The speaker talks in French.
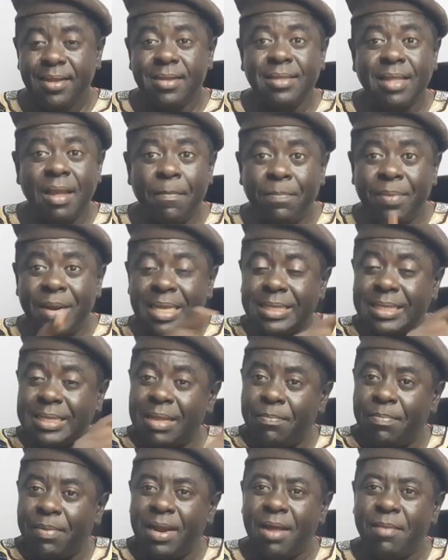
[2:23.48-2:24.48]
que ta place
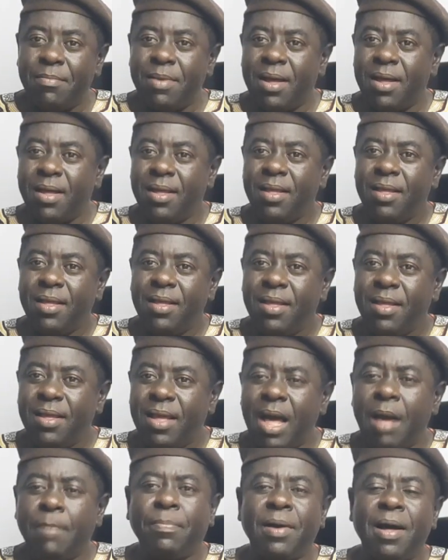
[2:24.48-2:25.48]
n'est pas là-bas.
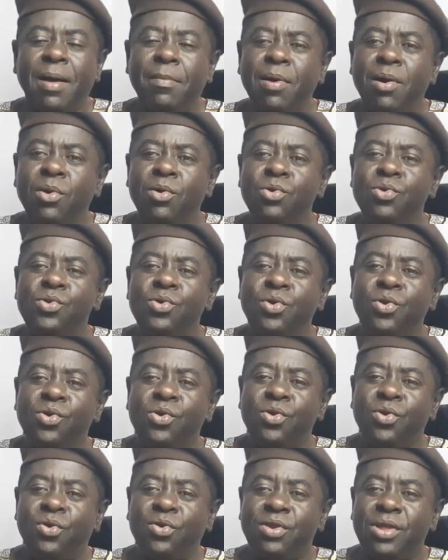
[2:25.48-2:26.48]
Apparemment, on lui,
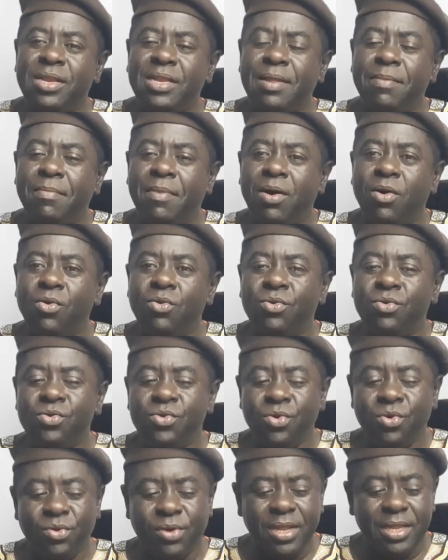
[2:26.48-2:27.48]
aurait demandé, on
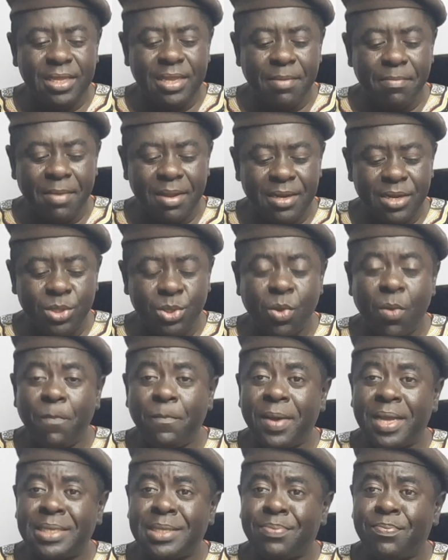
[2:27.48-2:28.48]
lui aurait demandé son
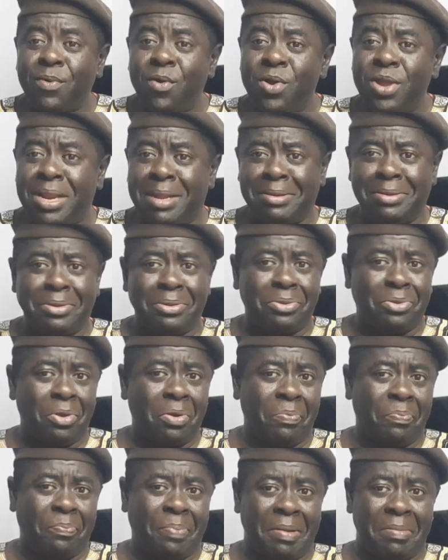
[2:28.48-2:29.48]
passeport. Il a dit,
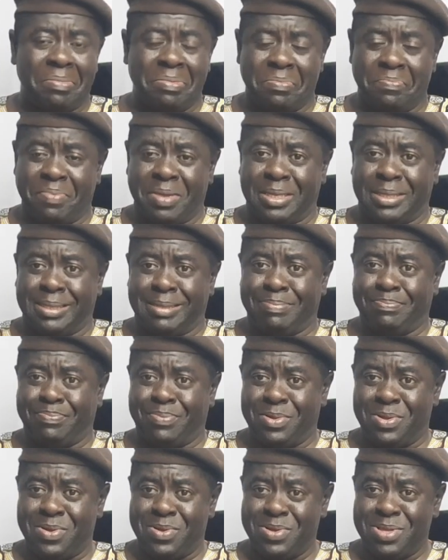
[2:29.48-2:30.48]
donne pas mon
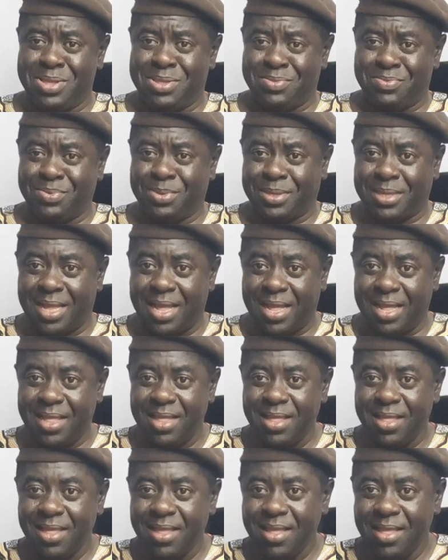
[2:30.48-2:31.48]
passeport et tout ça.
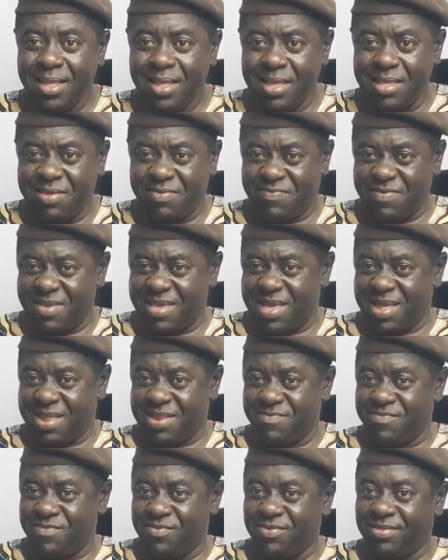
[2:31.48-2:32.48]
il fait
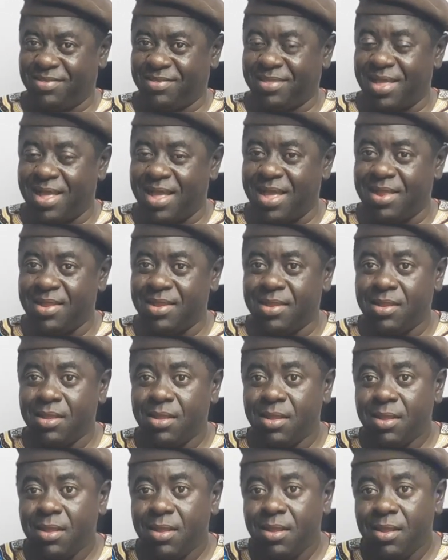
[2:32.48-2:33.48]
arriver au stade.
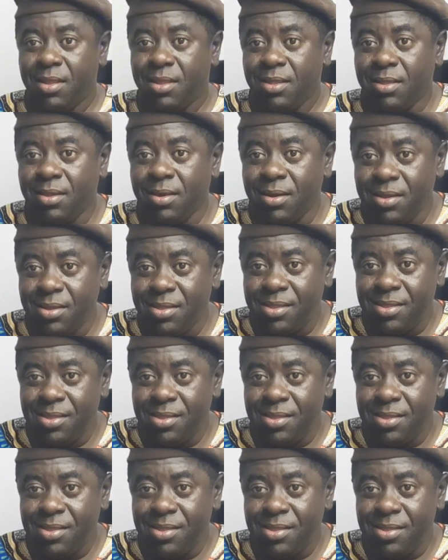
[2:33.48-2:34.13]
Il